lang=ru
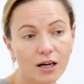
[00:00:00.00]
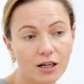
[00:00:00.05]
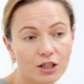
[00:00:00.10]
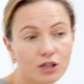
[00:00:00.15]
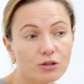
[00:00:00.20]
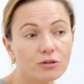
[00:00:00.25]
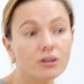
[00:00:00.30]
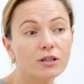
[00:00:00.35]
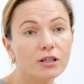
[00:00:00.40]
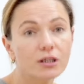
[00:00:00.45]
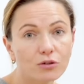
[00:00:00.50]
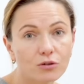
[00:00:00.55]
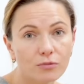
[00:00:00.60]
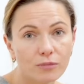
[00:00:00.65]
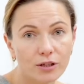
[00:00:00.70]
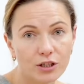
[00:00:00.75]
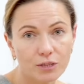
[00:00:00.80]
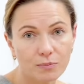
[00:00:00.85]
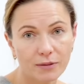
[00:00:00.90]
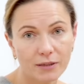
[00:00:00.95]
что ты
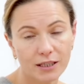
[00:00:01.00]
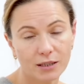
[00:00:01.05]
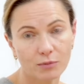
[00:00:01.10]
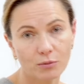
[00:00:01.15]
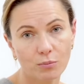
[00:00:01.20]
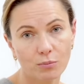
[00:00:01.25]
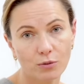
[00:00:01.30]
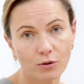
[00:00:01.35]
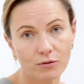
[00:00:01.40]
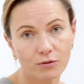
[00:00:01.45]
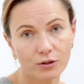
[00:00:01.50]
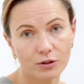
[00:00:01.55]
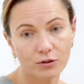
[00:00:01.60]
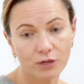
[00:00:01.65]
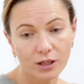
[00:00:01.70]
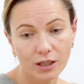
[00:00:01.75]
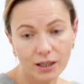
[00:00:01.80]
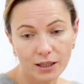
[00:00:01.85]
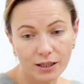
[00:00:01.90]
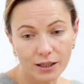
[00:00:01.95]
думаешь по этому поводу?
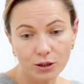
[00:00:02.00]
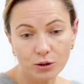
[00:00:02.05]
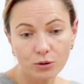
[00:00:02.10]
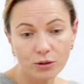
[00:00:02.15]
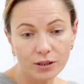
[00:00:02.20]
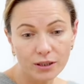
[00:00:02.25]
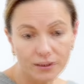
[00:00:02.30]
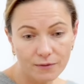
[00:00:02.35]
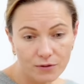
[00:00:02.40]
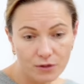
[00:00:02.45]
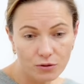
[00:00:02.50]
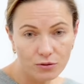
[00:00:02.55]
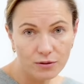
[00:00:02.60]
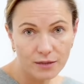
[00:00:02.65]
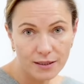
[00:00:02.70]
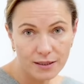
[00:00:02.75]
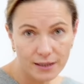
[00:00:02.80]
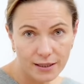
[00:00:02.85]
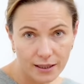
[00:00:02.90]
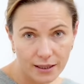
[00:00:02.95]
Или кто это все
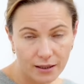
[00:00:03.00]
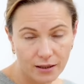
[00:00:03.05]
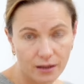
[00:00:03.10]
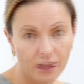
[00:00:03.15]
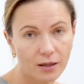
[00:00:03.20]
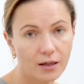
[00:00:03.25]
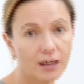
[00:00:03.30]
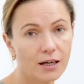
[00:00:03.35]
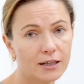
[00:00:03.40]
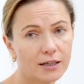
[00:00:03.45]
затеял?